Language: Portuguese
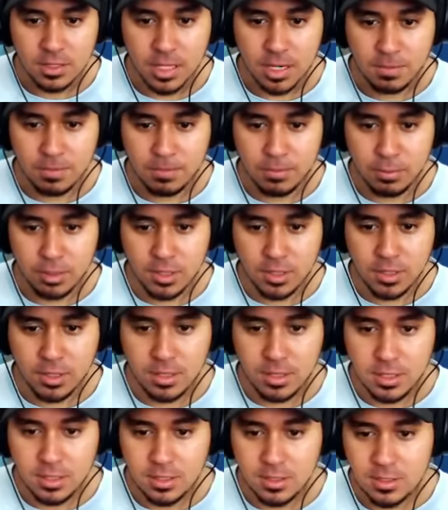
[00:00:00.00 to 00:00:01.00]
Já pula
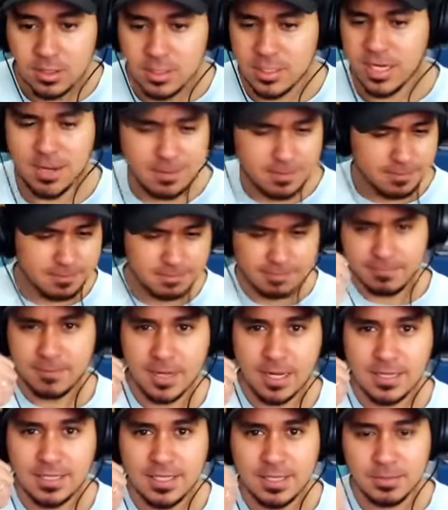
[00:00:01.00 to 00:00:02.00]
aqui e já...
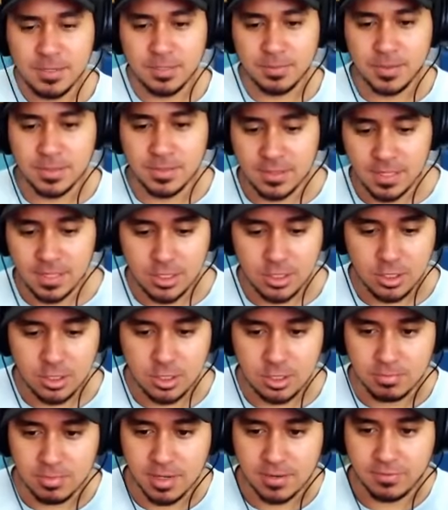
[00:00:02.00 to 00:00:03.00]
Quem de ser presidente
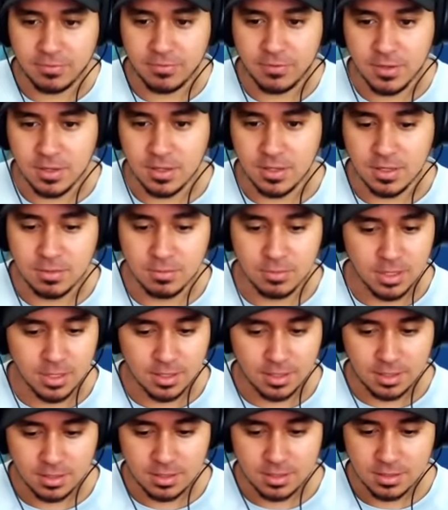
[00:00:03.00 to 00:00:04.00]
de uma figa aí,
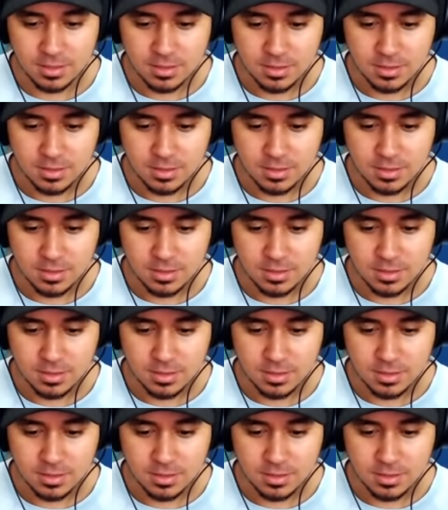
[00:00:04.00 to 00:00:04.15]
moleque?